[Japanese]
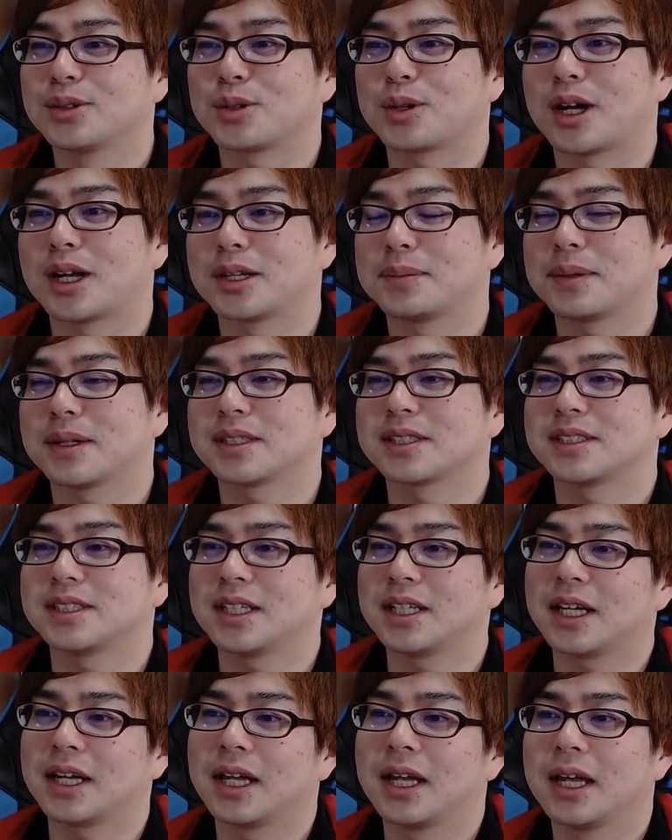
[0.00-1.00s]
とかあります
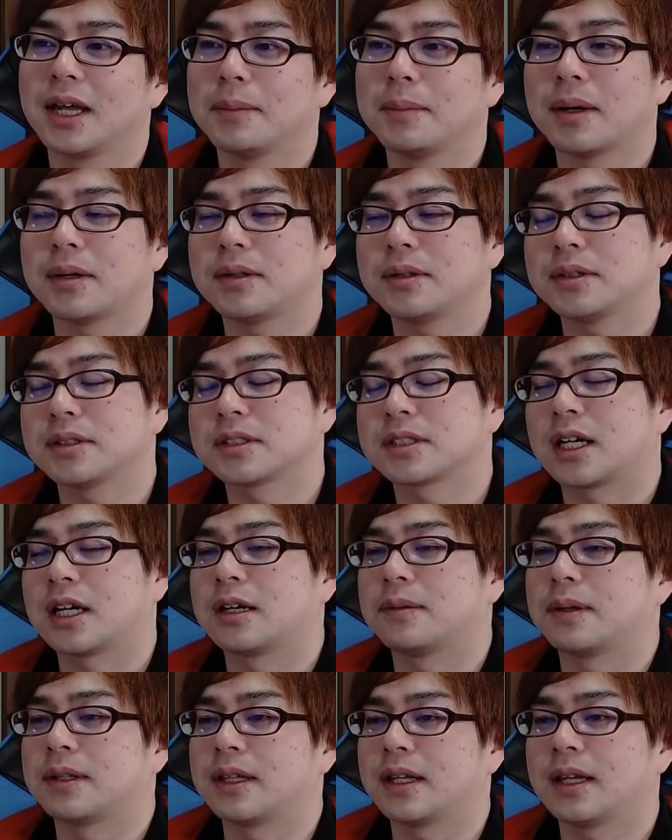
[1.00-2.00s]
し、まあ、ルールスがあ
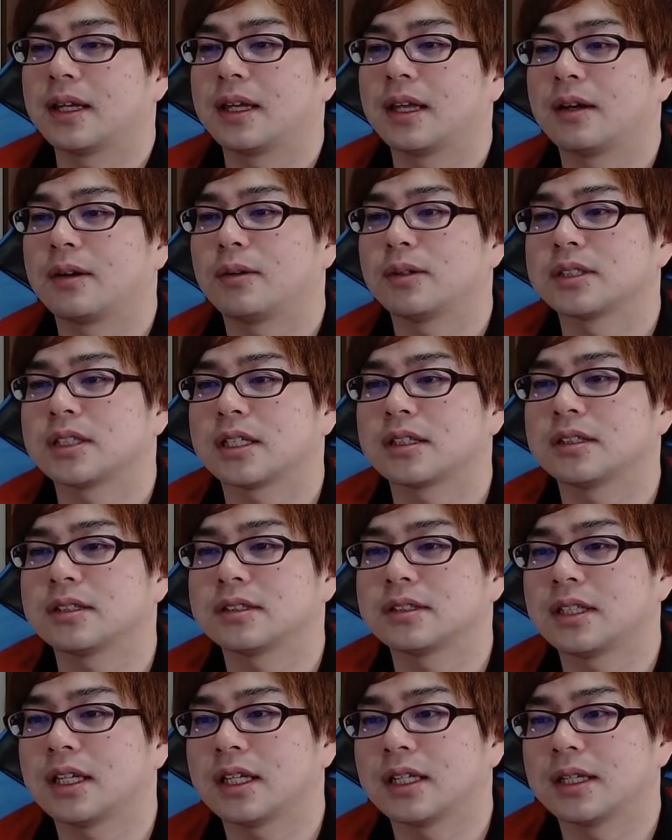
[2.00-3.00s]
ればね、えこいつサクっ
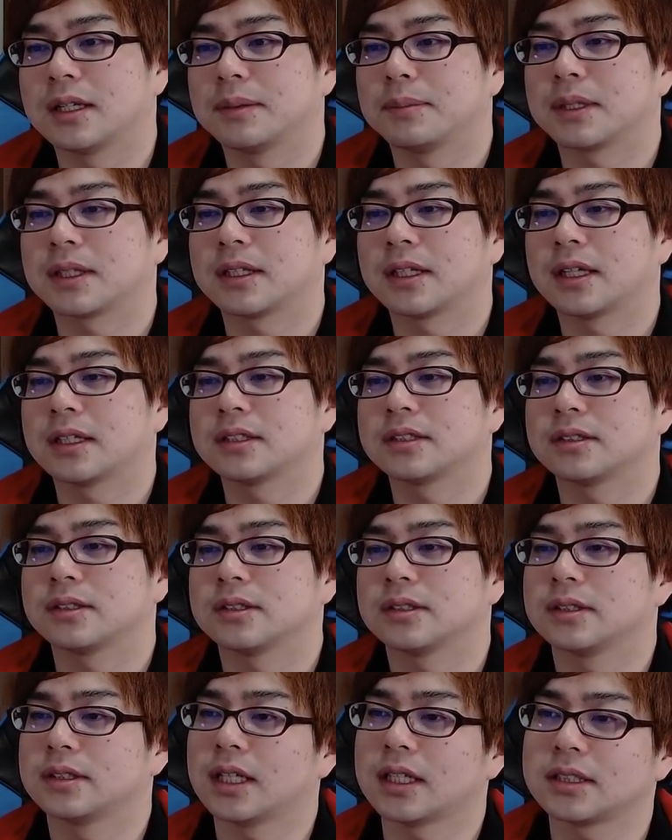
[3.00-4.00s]
てまたねすぐ
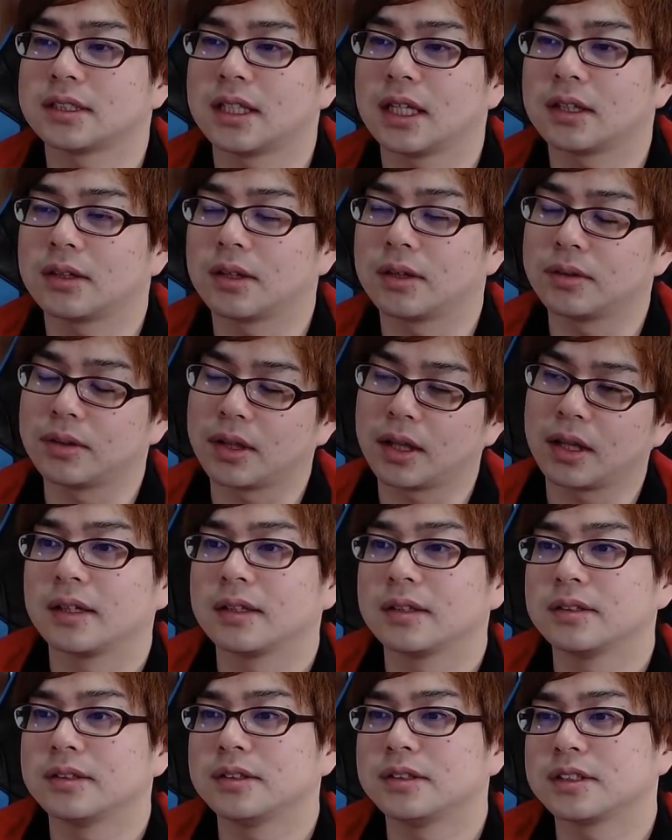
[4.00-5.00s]
出してっていうね
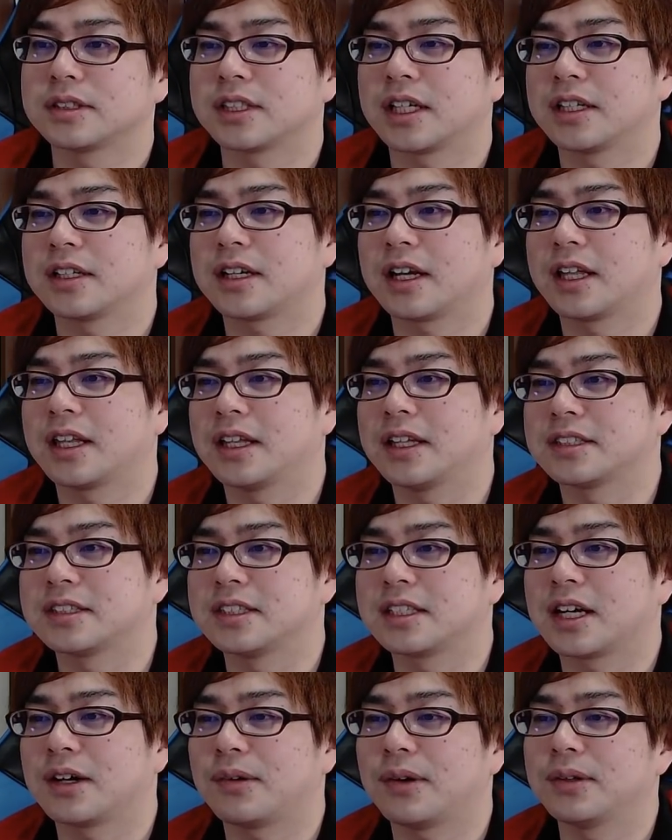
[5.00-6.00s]
ルールスがいる限り
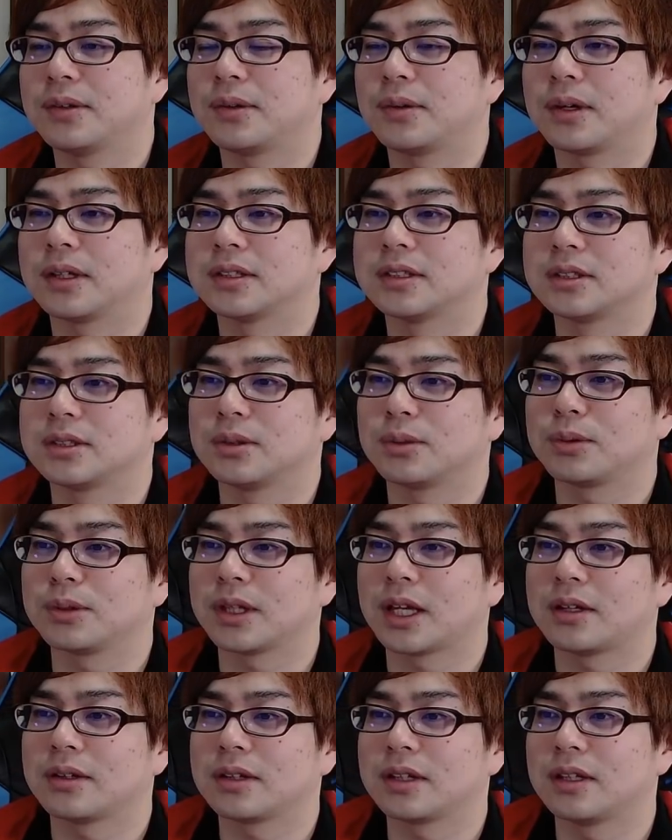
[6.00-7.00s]
追加ワンドロがずっと行
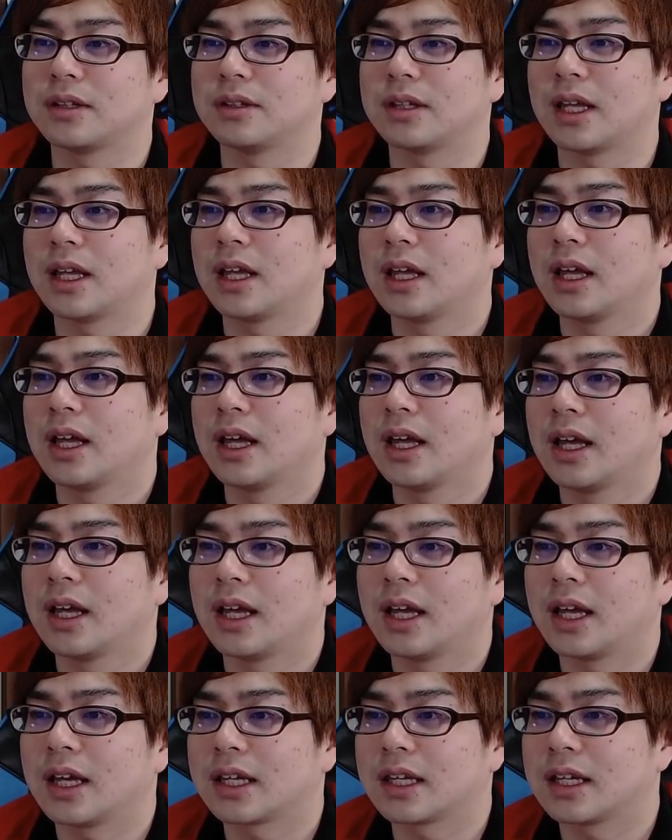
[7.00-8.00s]
えるってね、
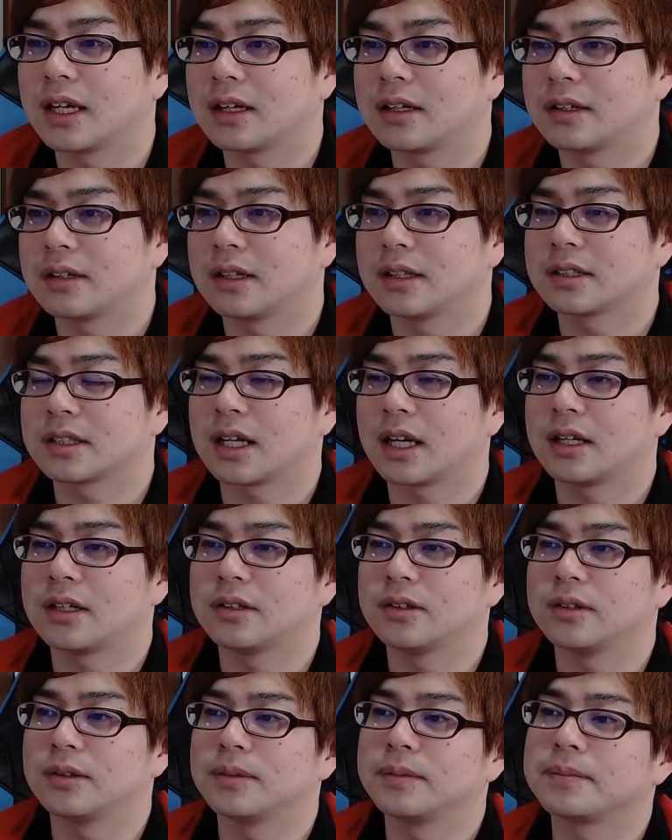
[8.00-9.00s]
え気軽に使え
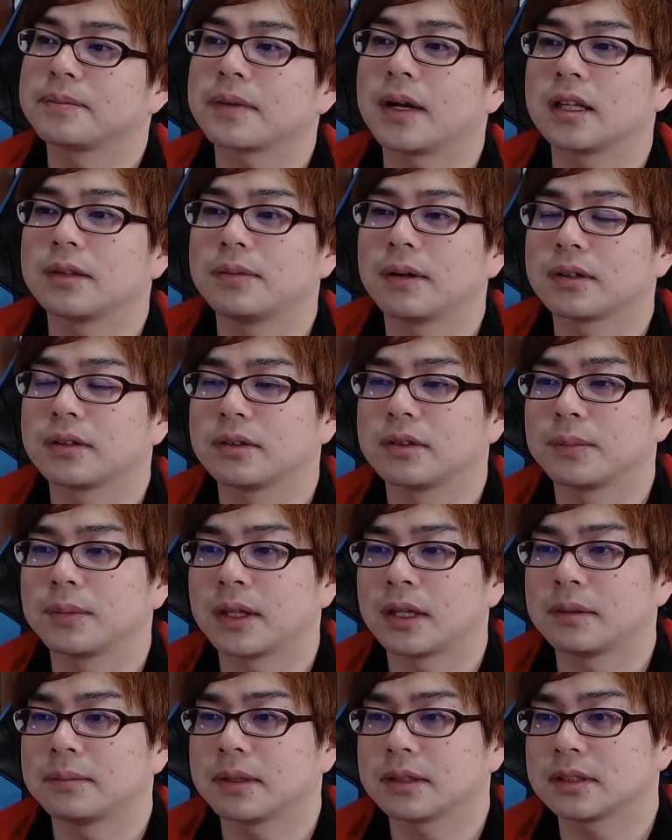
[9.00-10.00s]
るアーティファクトにも
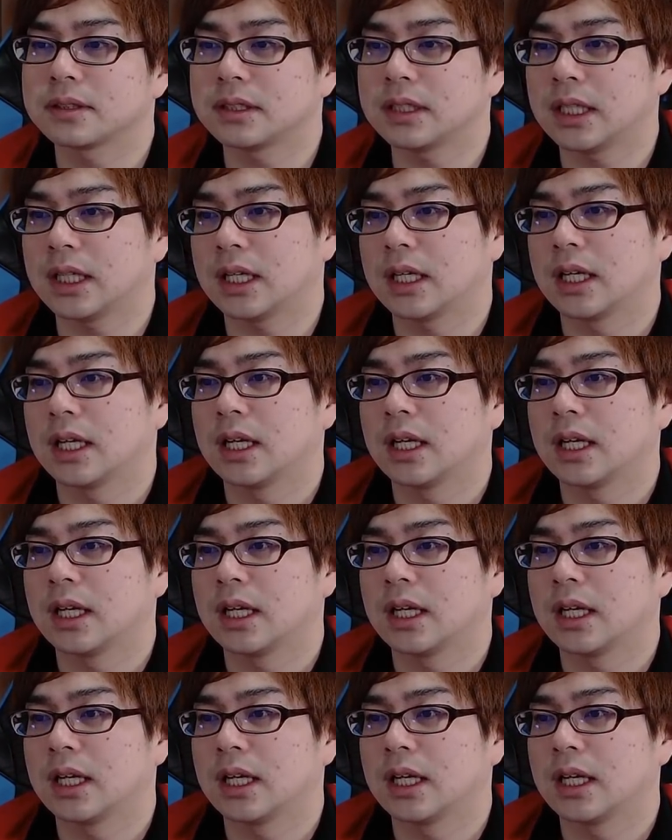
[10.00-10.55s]
なりますし